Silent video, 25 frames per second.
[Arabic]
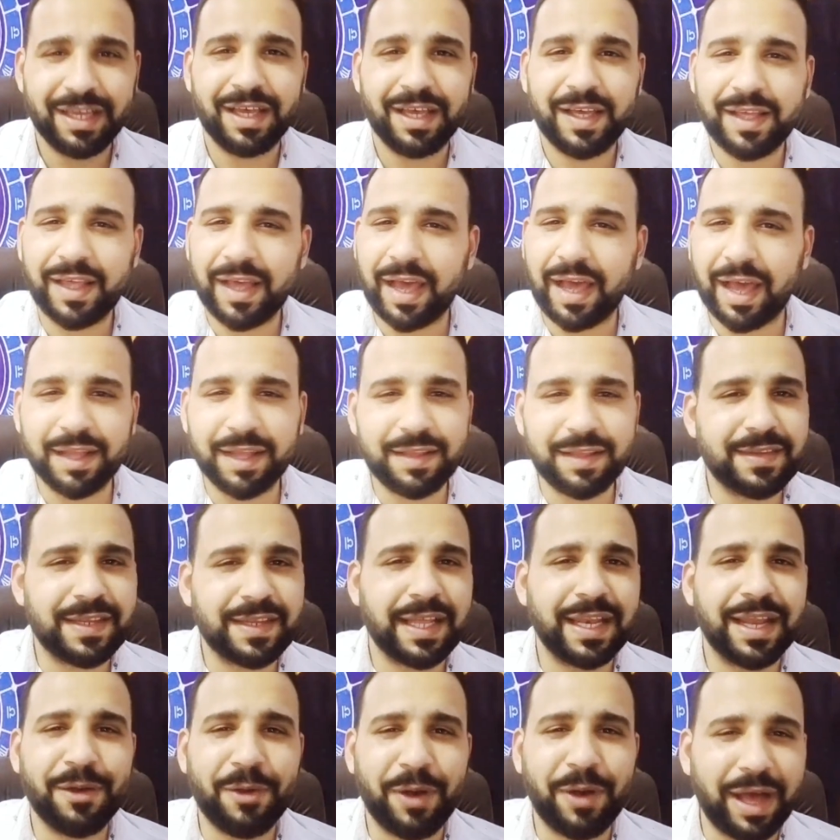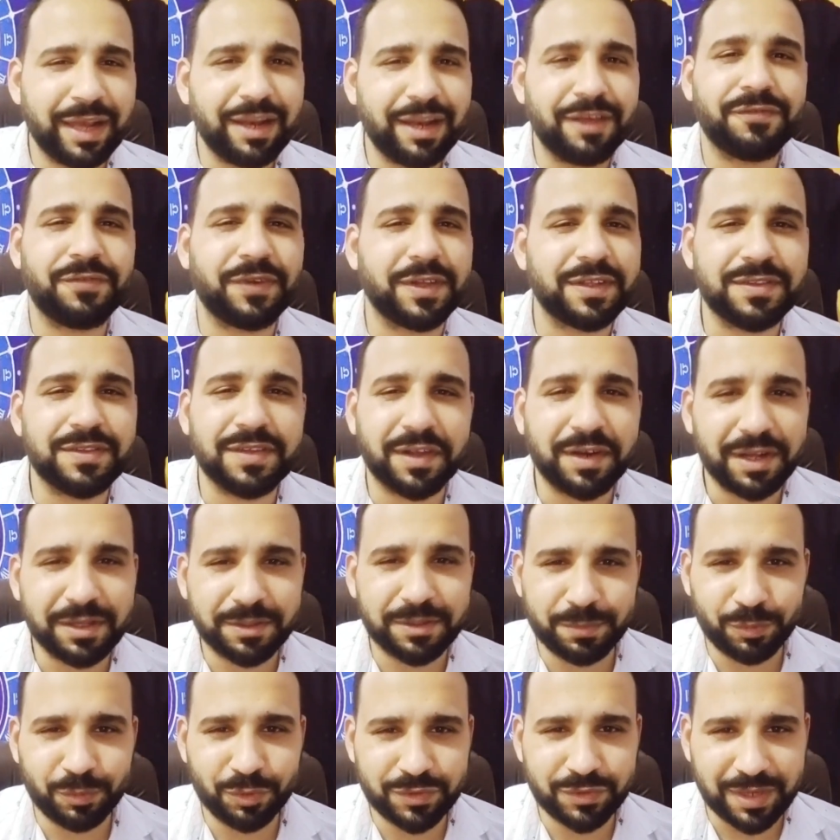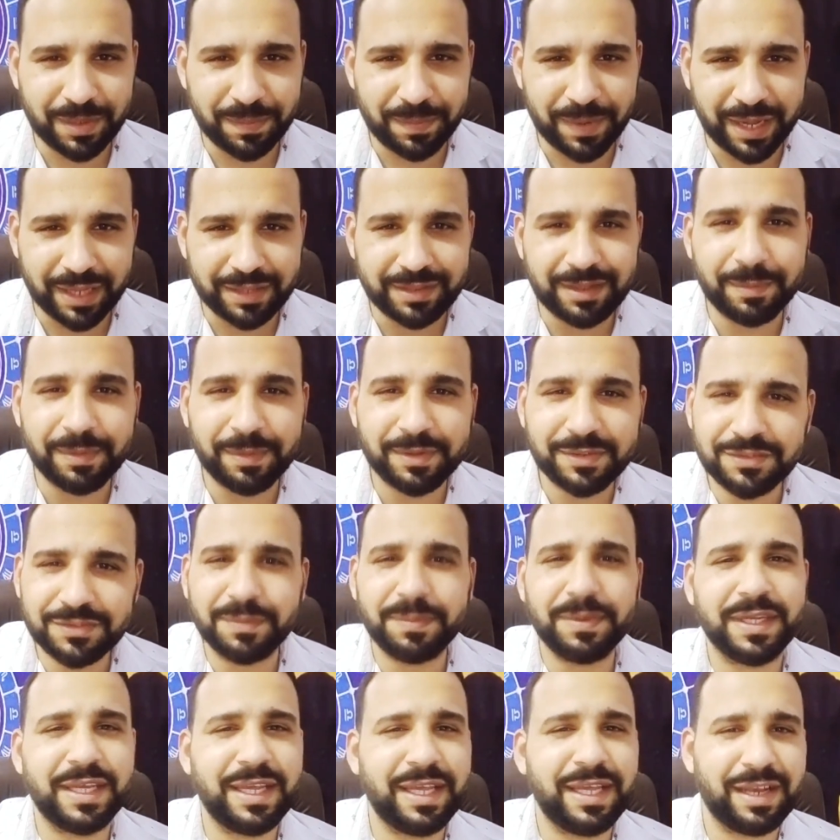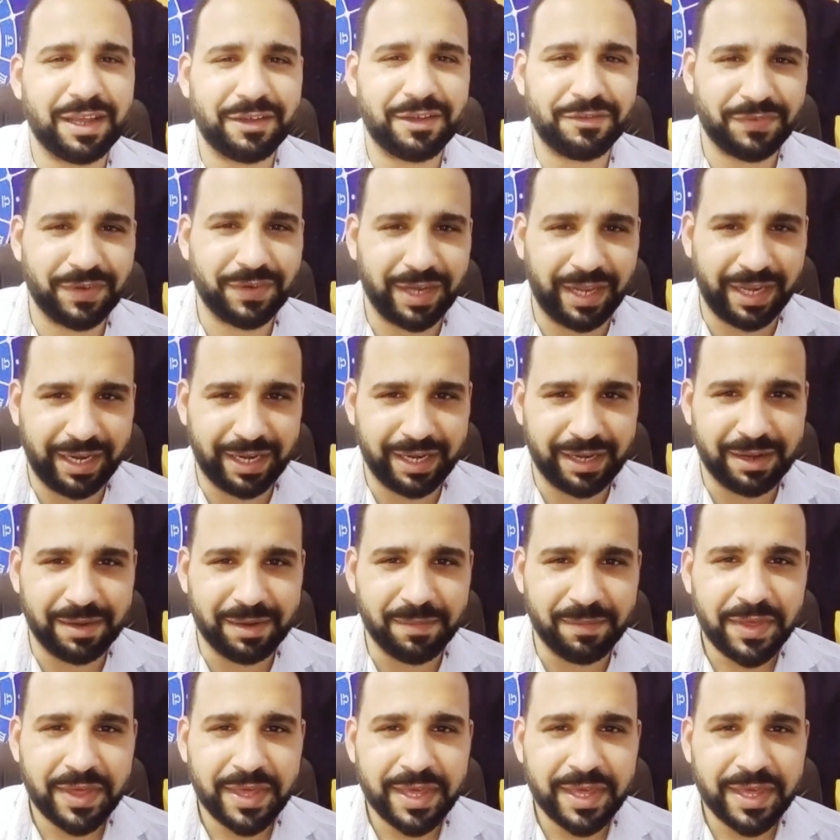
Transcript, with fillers: حتى لو على فترات متباعدة بس بيجيلك في الحلم